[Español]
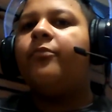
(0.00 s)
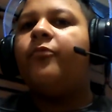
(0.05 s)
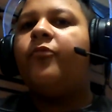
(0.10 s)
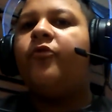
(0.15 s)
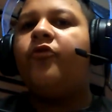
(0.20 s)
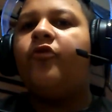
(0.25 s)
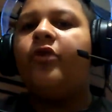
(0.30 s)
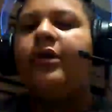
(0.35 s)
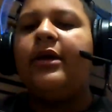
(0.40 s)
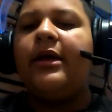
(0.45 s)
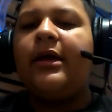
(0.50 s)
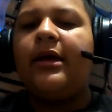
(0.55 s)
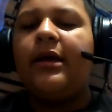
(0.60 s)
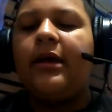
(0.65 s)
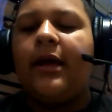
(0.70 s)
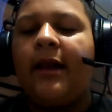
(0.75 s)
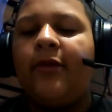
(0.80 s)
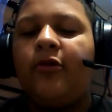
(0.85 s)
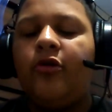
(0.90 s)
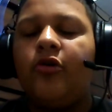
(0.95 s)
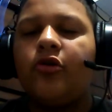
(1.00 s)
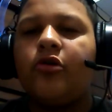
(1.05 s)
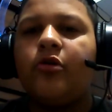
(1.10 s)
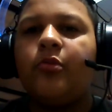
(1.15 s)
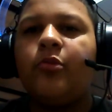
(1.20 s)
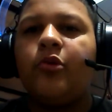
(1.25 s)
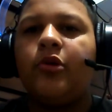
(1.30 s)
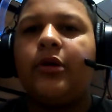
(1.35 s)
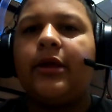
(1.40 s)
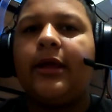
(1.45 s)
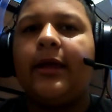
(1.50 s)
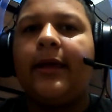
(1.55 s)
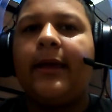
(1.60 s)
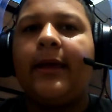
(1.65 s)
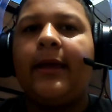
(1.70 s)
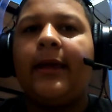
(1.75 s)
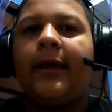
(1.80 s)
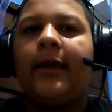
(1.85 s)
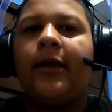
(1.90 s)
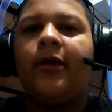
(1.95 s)
fue algo como
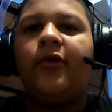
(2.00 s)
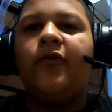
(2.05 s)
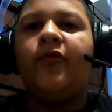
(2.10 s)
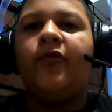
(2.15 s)
que